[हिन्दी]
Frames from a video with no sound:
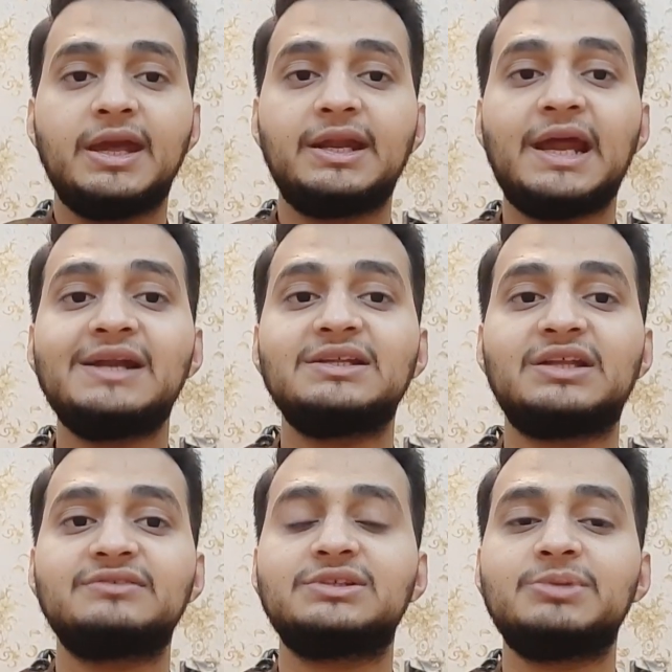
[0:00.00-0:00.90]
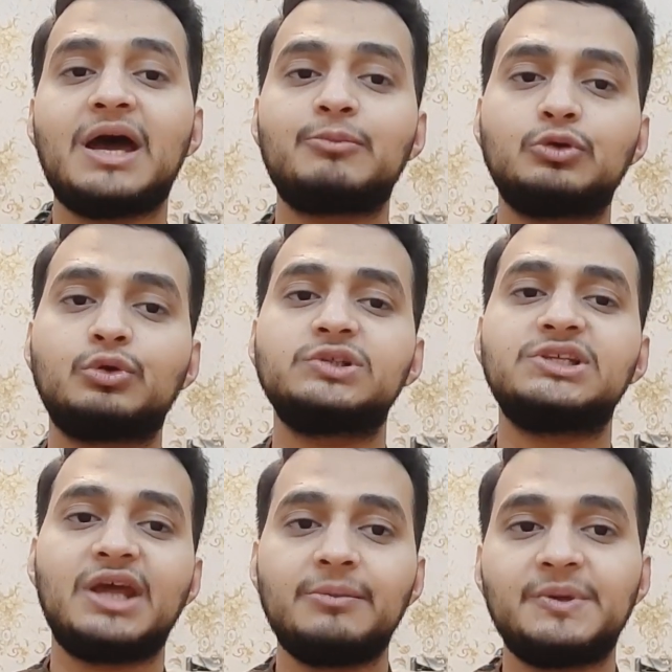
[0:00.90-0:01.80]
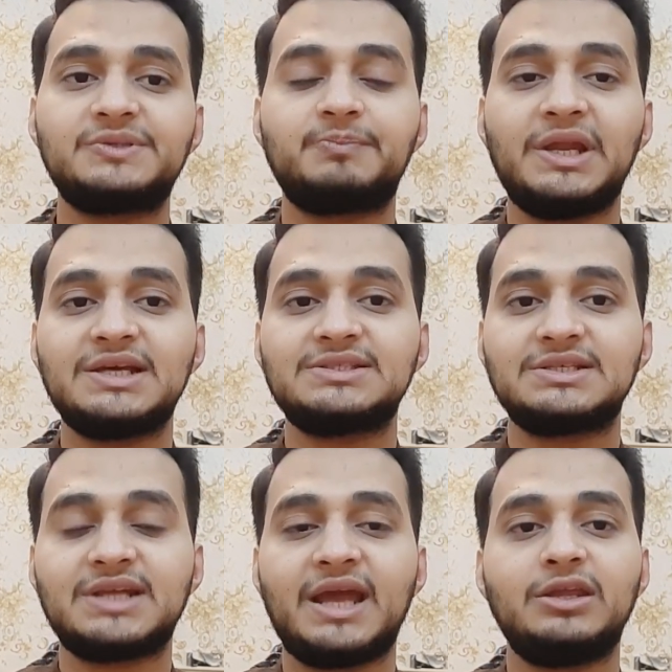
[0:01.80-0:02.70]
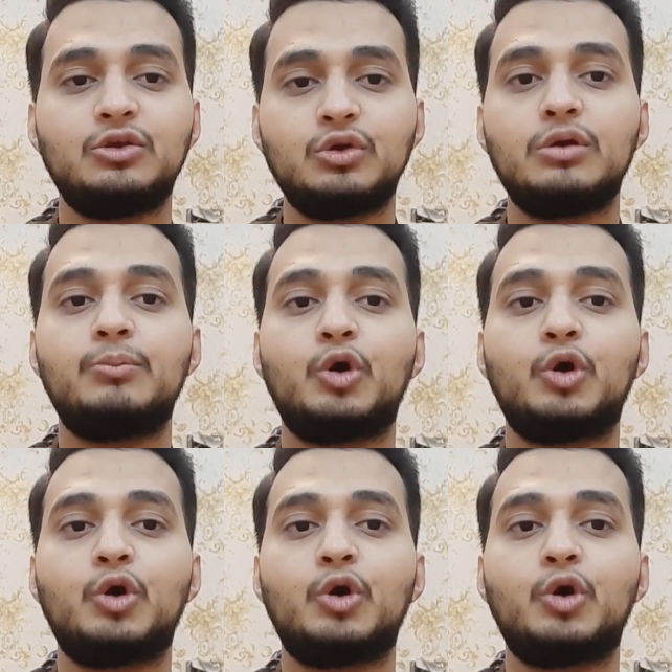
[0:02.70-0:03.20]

इंग्लैंड की तरफ से भी आपको थोड़े से नए प्लेयर्स नज़र आएंगे क्योंकि